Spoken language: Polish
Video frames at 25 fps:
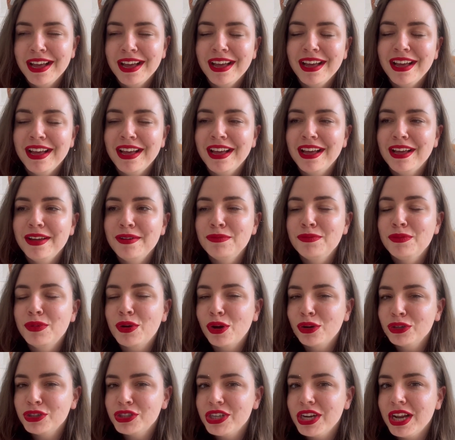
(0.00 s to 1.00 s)
e,
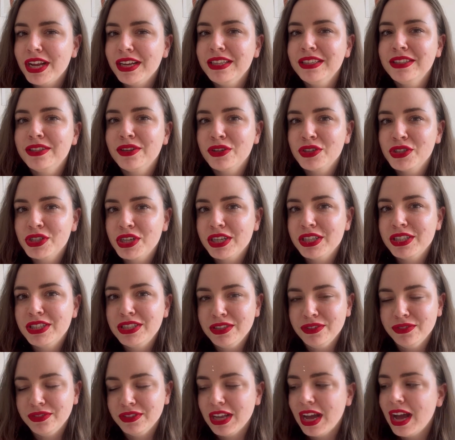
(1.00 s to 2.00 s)
mroczna i troszkę
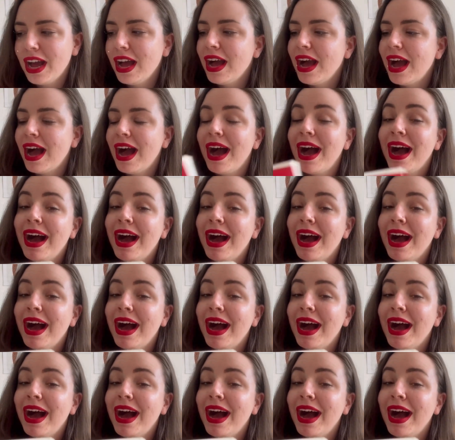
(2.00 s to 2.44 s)
dziwna,